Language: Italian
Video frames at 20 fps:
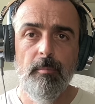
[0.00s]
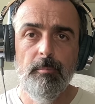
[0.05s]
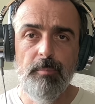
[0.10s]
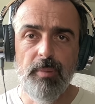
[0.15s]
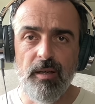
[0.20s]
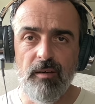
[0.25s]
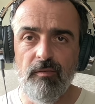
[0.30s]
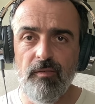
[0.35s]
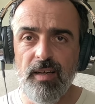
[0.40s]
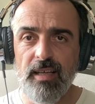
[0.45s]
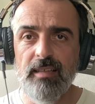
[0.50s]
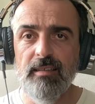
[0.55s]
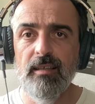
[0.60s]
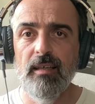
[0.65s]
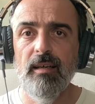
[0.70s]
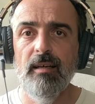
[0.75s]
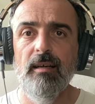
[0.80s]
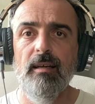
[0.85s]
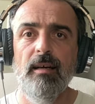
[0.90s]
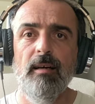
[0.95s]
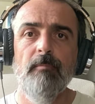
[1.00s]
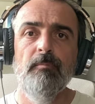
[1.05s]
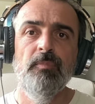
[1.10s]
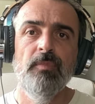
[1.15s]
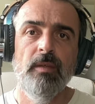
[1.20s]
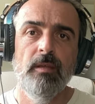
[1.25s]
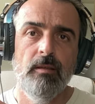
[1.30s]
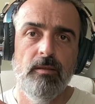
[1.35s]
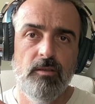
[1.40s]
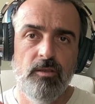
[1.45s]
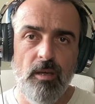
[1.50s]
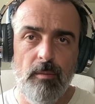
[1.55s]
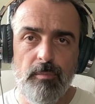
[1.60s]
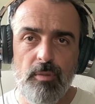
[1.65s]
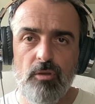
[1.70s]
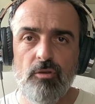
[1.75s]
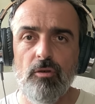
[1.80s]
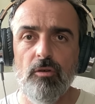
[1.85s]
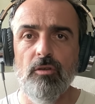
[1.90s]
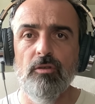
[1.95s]
Per venderla c'è
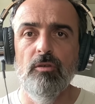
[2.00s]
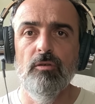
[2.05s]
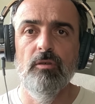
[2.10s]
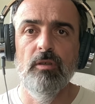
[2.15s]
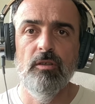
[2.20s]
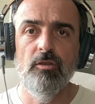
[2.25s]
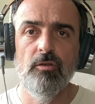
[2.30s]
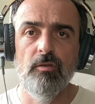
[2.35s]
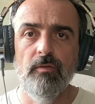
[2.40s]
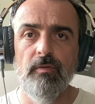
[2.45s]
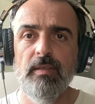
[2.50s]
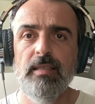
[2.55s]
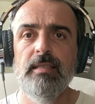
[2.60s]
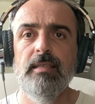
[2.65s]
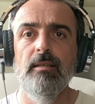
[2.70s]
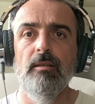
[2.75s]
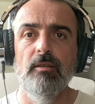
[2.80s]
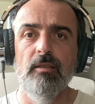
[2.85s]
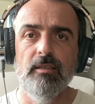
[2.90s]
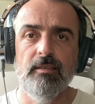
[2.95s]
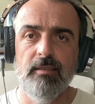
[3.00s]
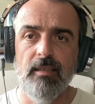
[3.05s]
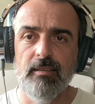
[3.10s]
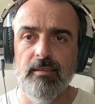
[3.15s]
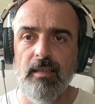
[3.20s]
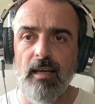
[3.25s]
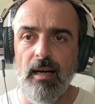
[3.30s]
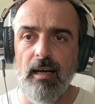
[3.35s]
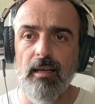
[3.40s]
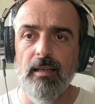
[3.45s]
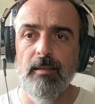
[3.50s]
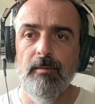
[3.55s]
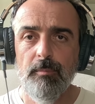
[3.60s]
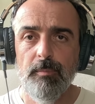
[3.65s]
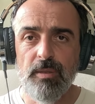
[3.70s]
bisogno di una sovvenzione statale.